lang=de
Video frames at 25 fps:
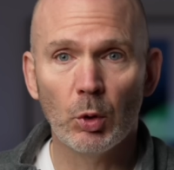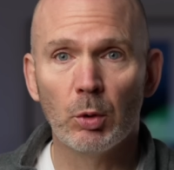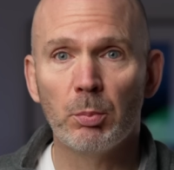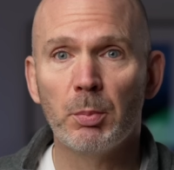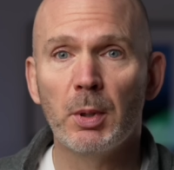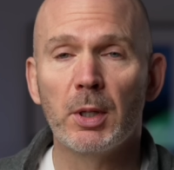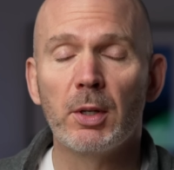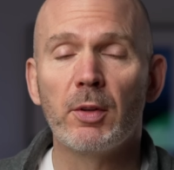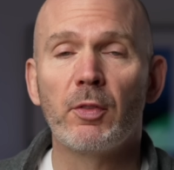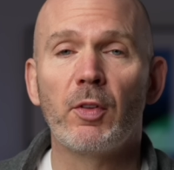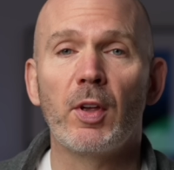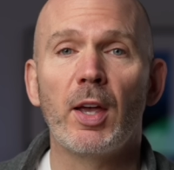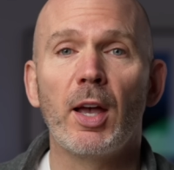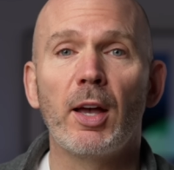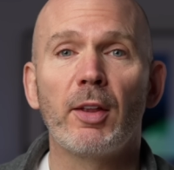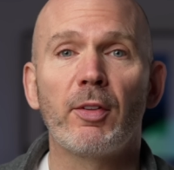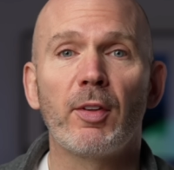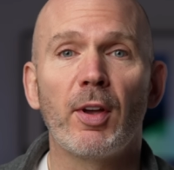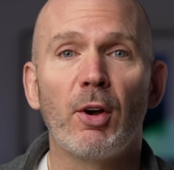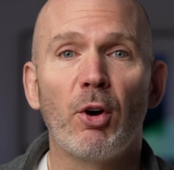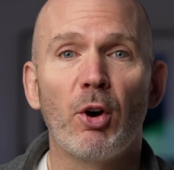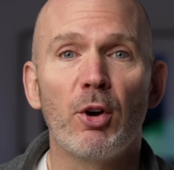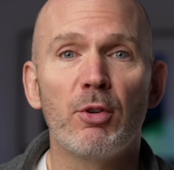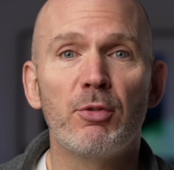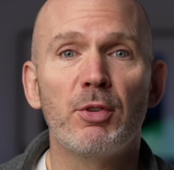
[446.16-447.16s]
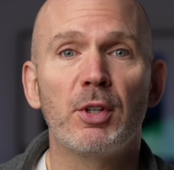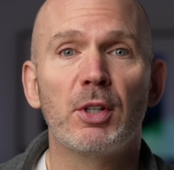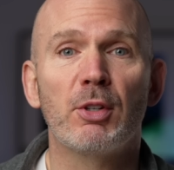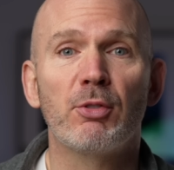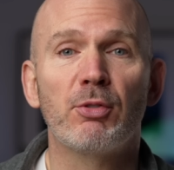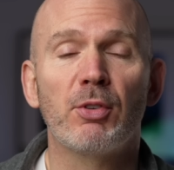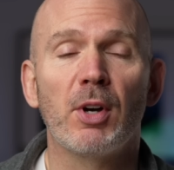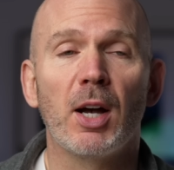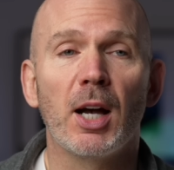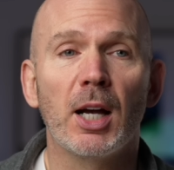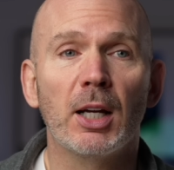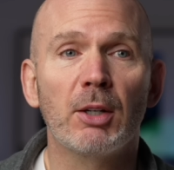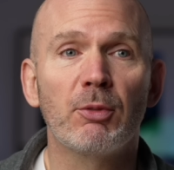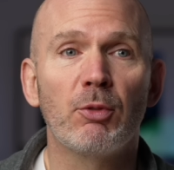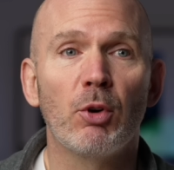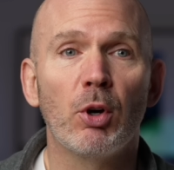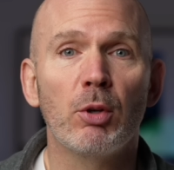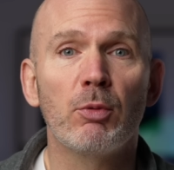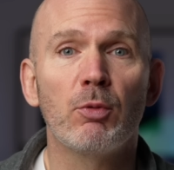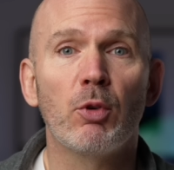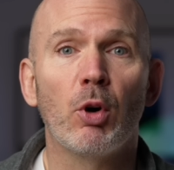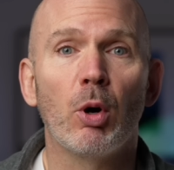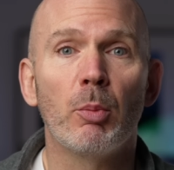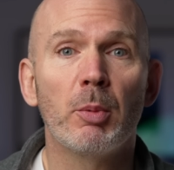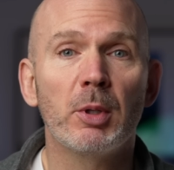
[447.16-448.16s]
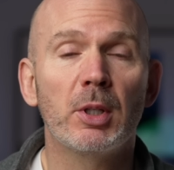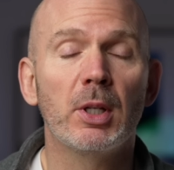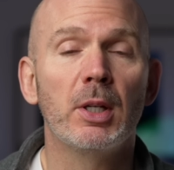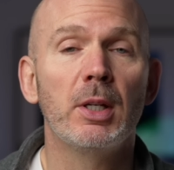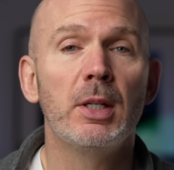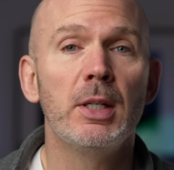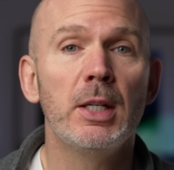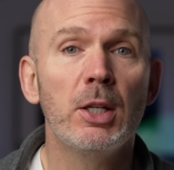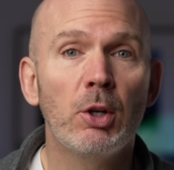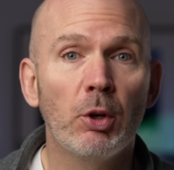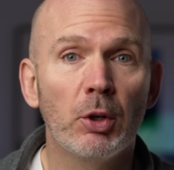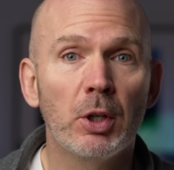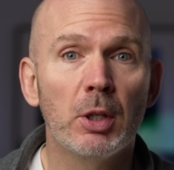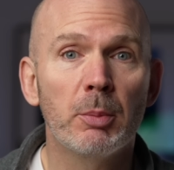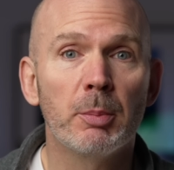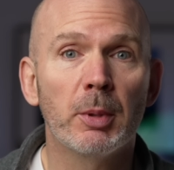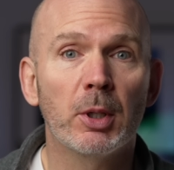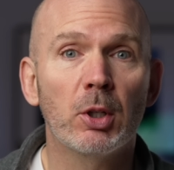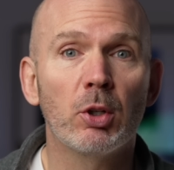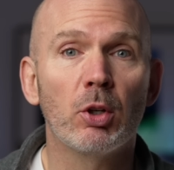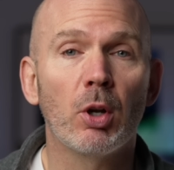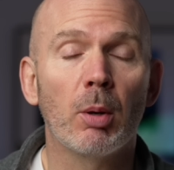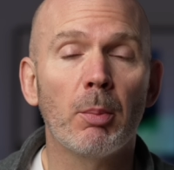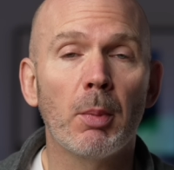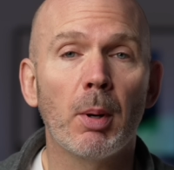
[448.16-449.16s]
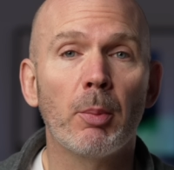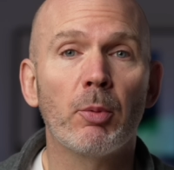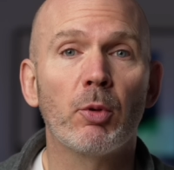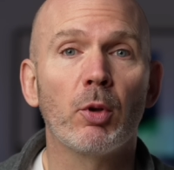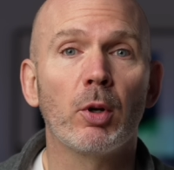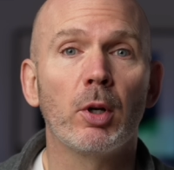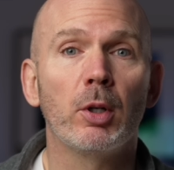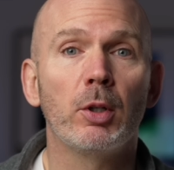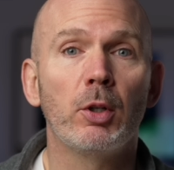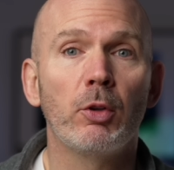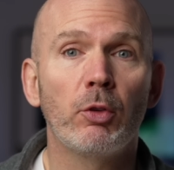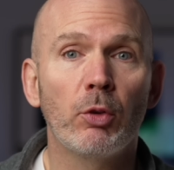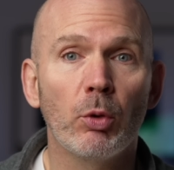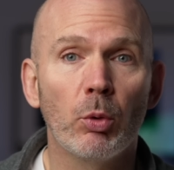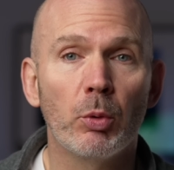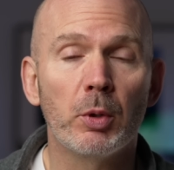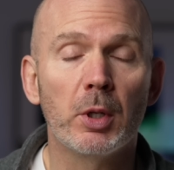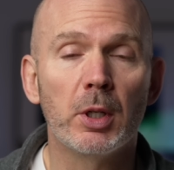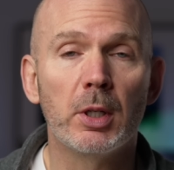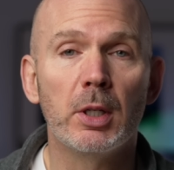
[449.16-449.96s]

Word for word: und bin sehr, sehr häufig gefragt worden, warum ich denn die Nikon nicht mitgenommen habe, sondern die Sony.